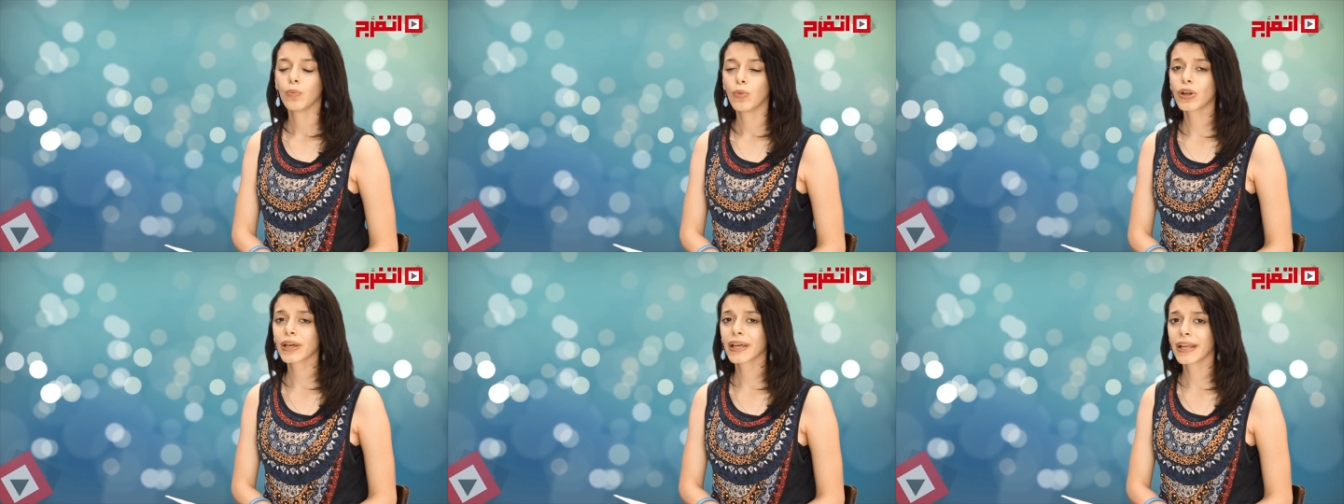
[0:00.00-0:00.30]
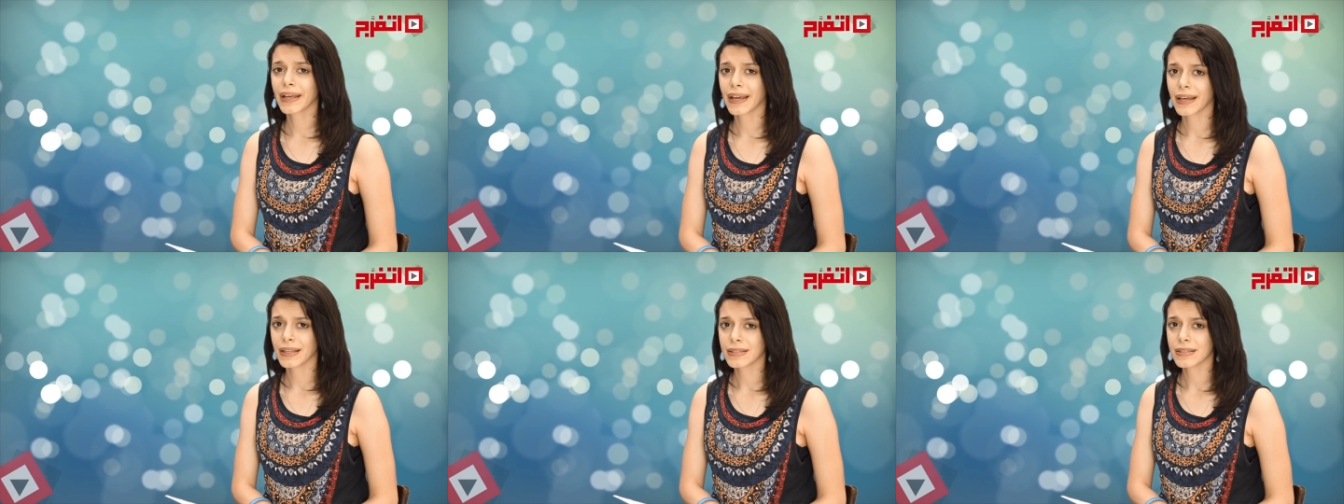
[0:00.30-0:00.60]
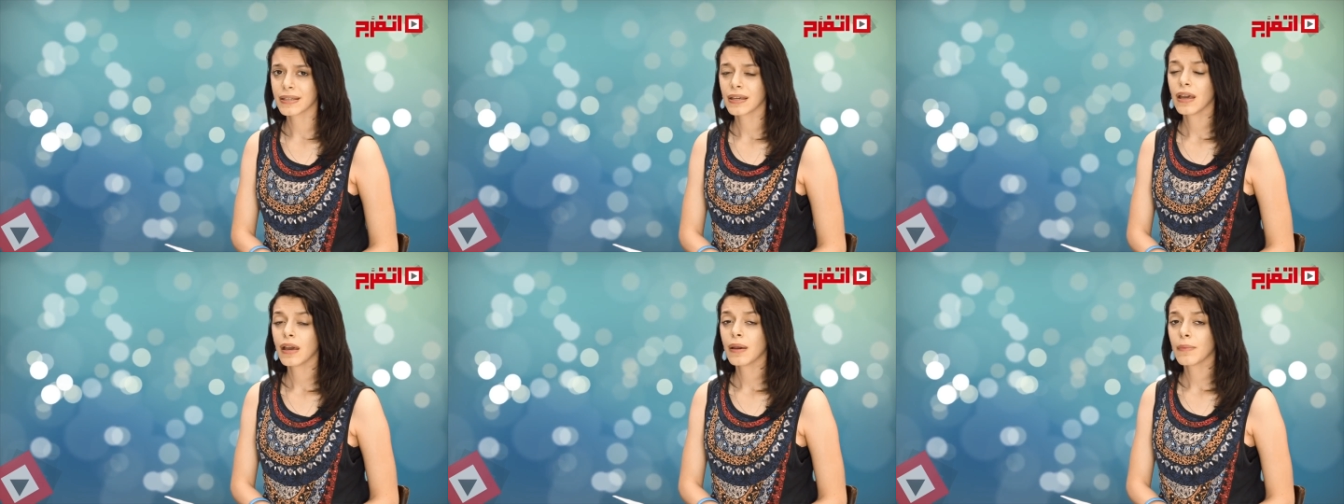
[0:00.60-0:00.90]
برج
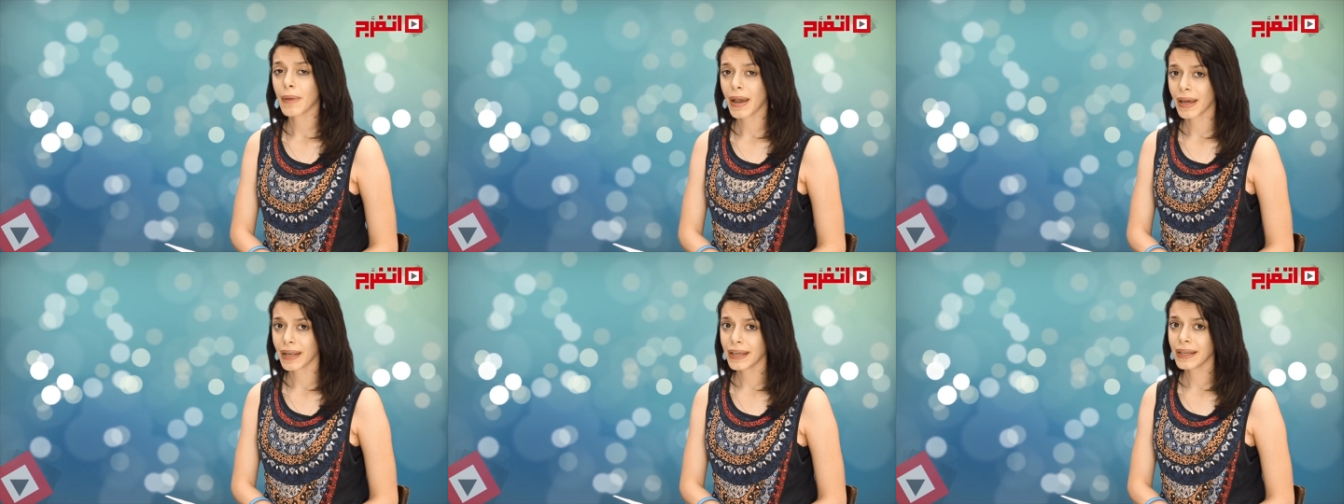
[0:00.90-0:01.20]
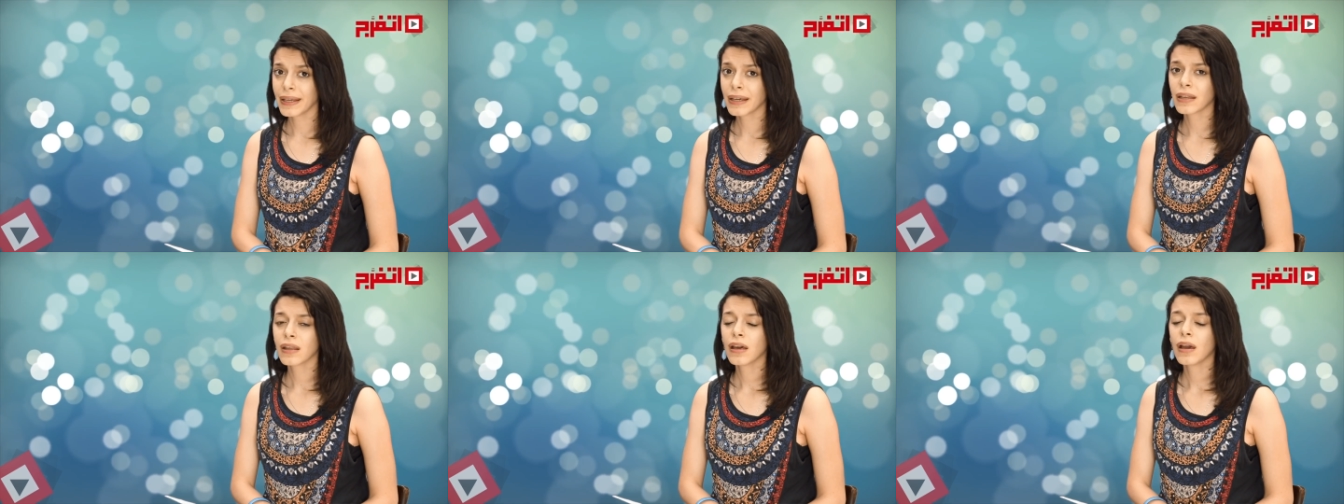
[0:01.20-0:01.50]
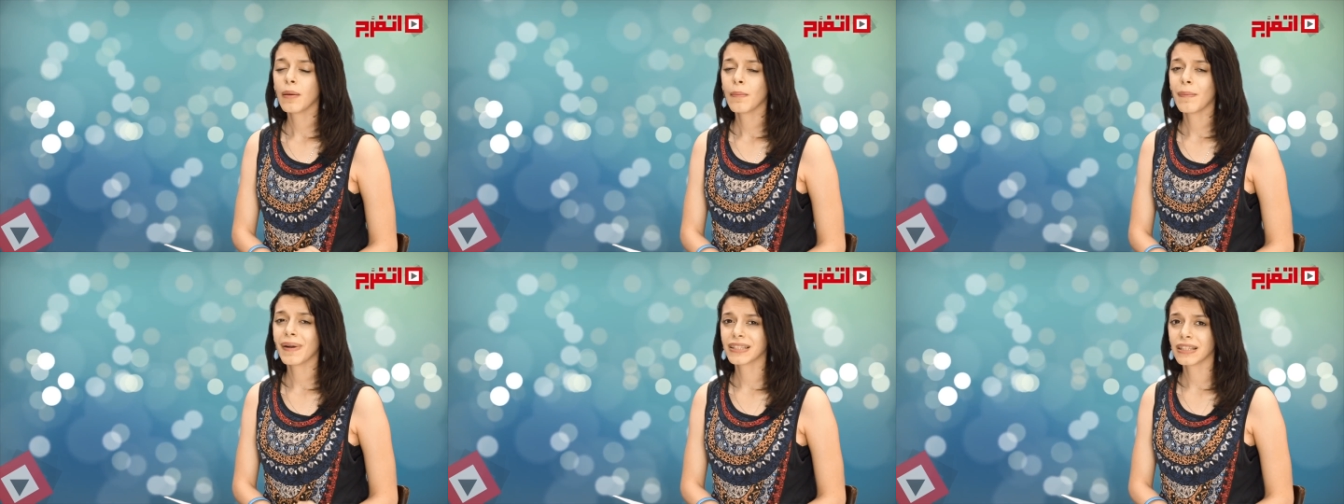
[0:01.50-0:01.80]
الجدي مهنيا
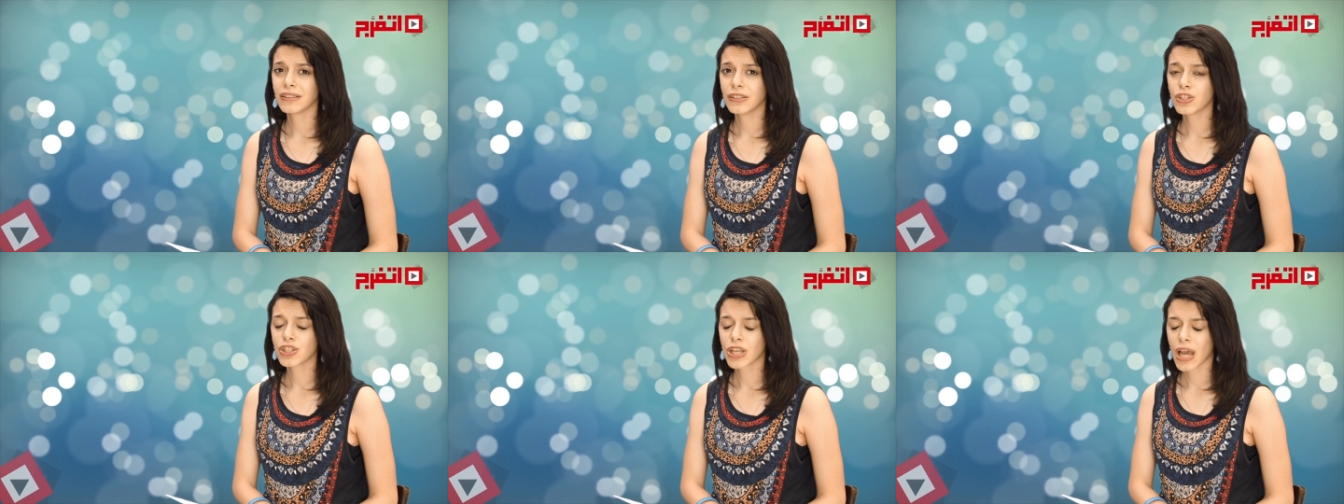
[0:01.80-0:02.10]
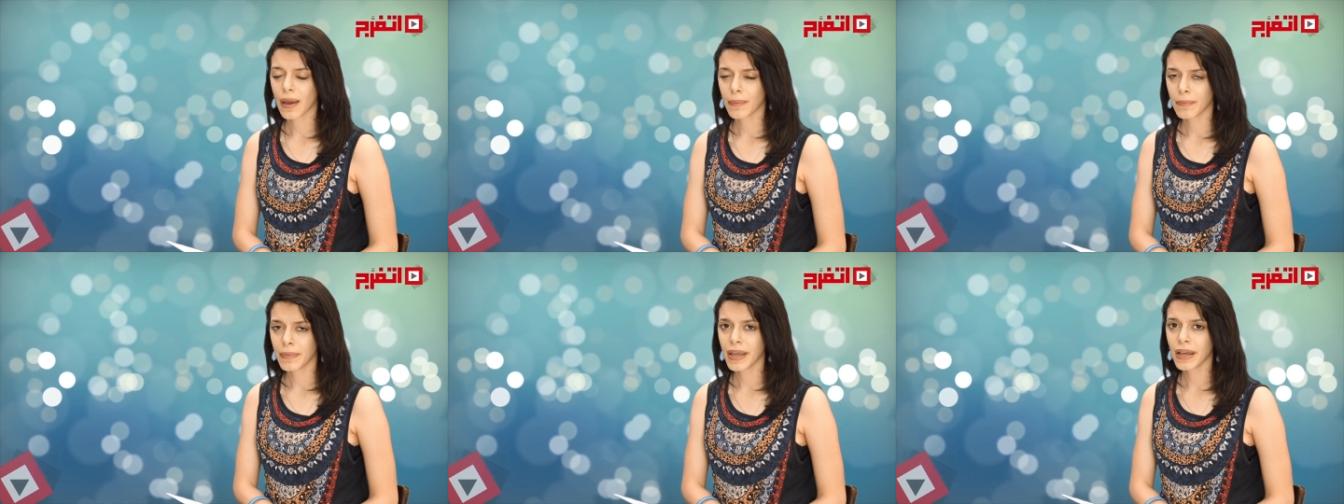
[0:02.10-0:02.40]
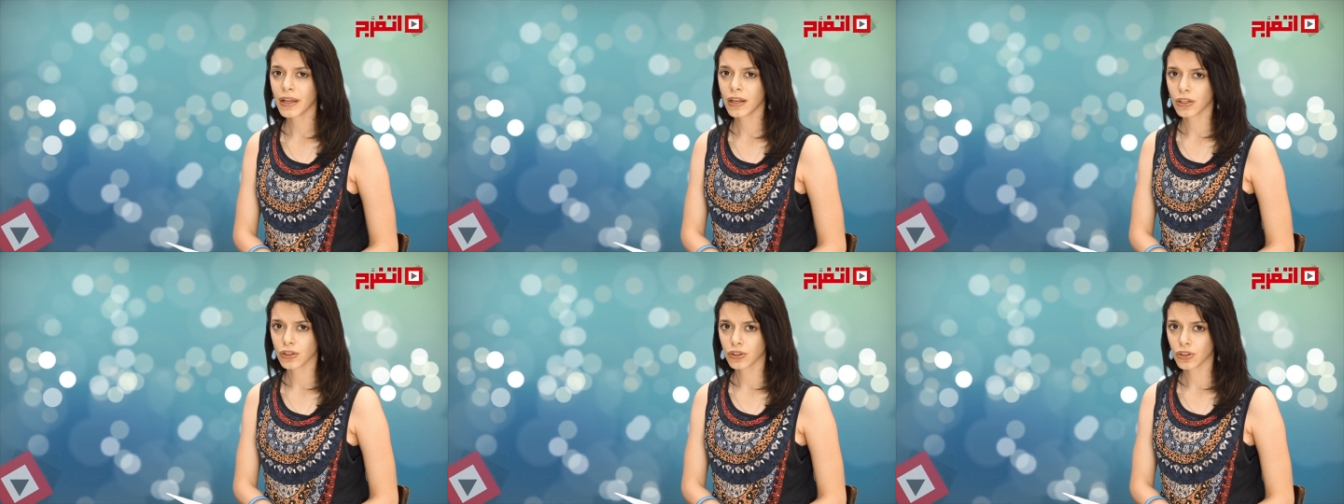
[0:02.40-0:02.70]
ما تديش
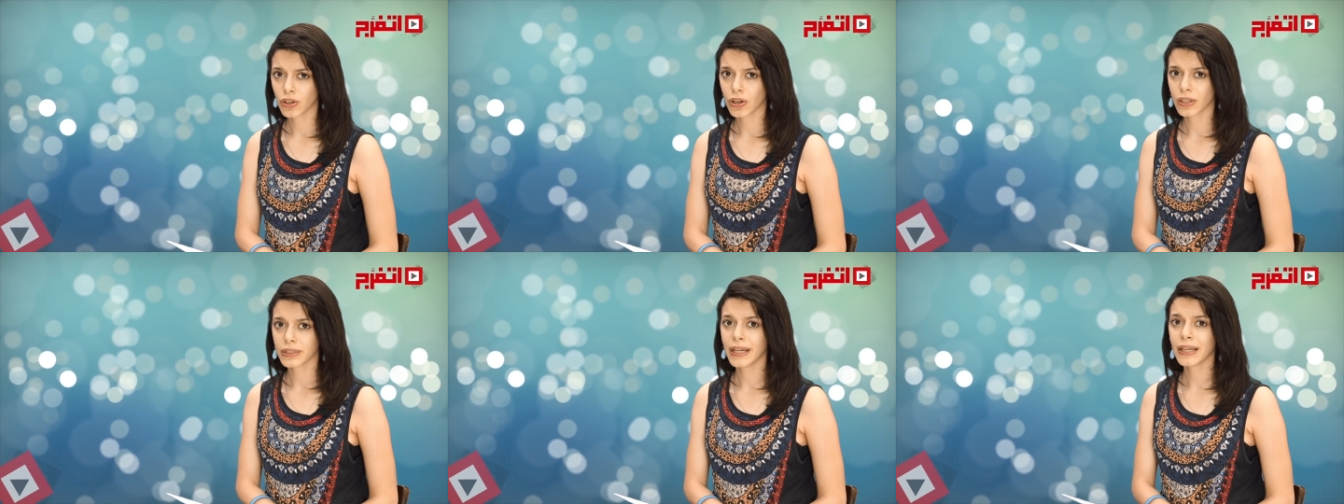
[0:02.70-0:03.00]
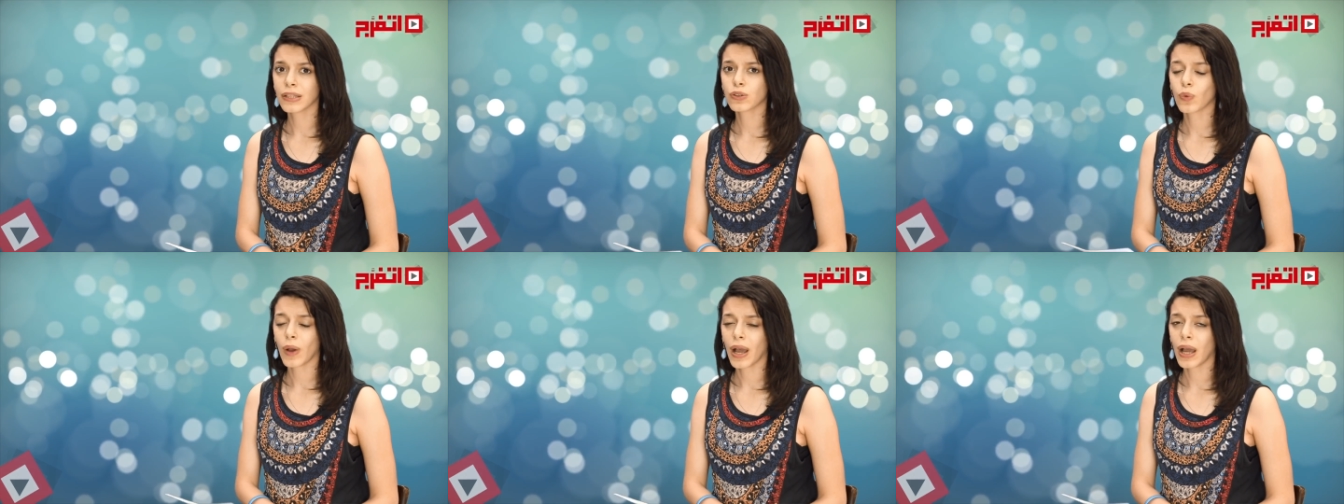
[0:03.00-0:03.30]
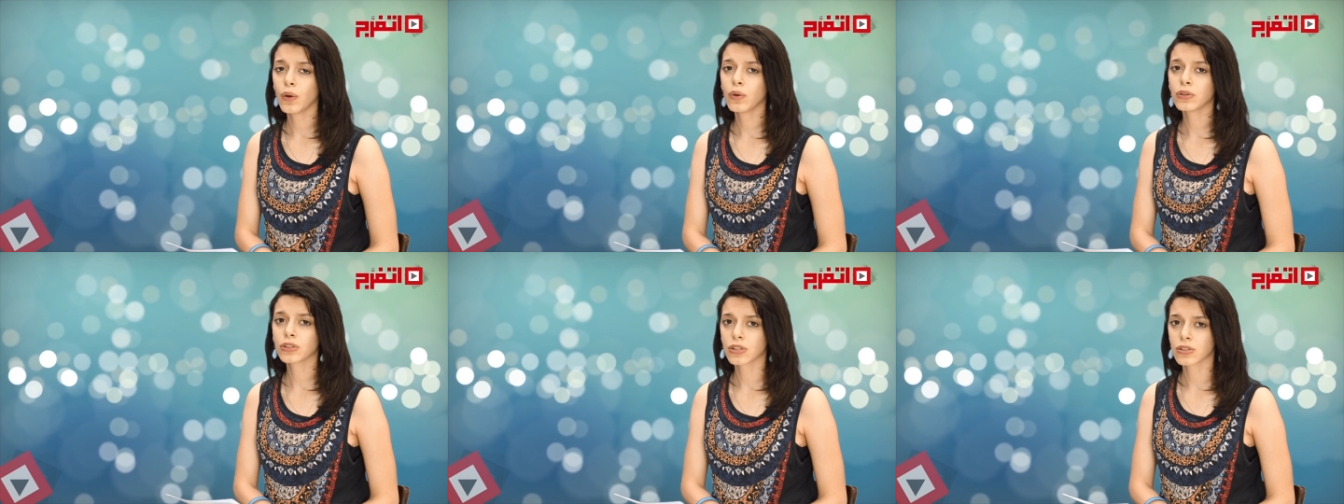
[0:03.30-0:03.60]
اهمية للانتقادات
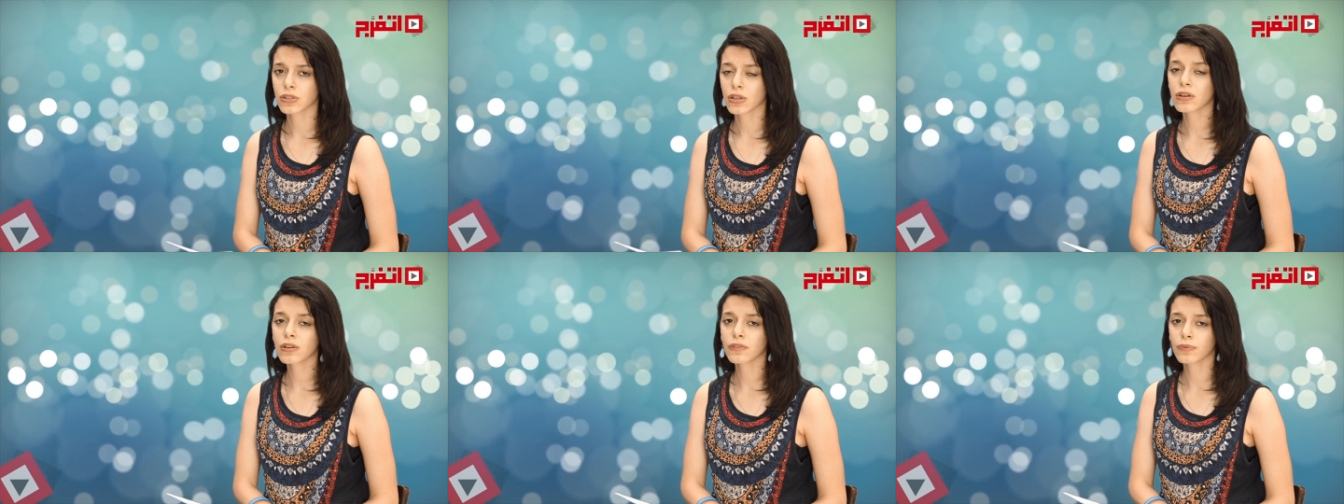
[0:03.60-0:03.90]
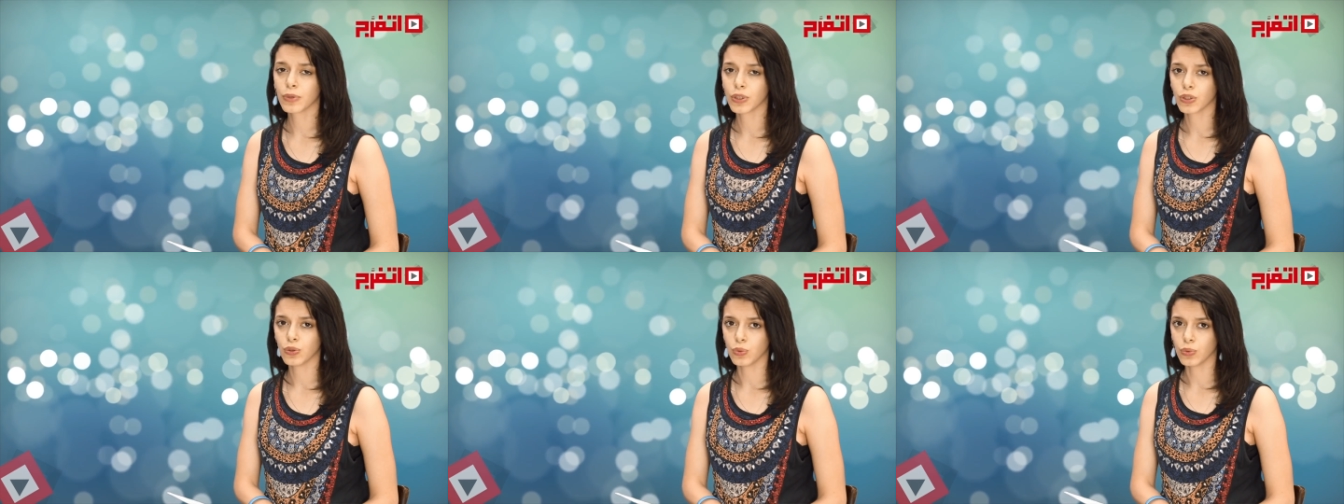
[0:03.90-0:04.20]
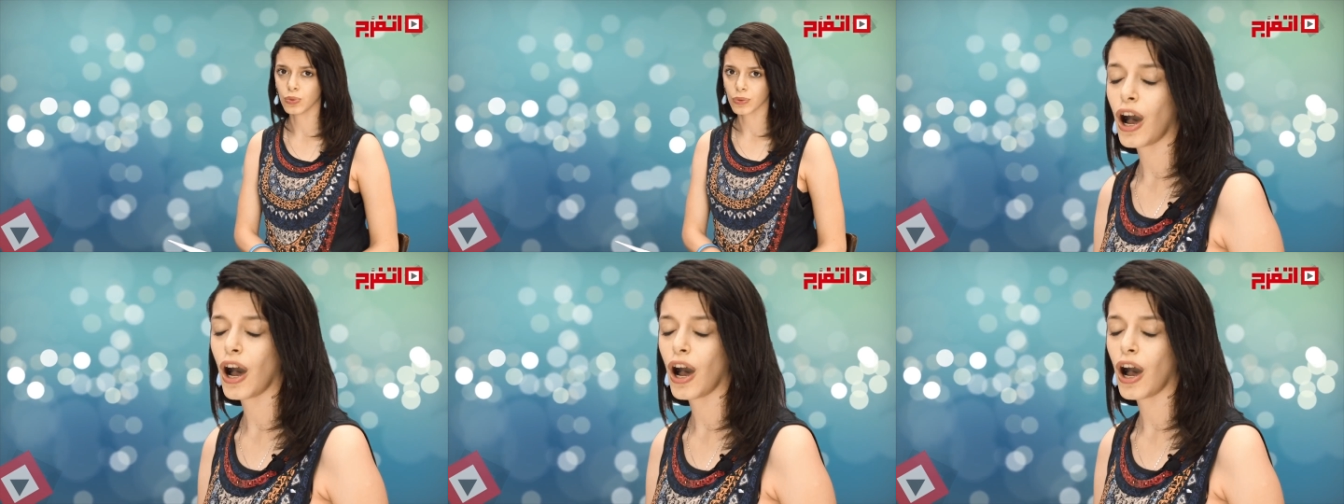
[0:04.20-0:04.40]
وحاول تتصرف بهدوء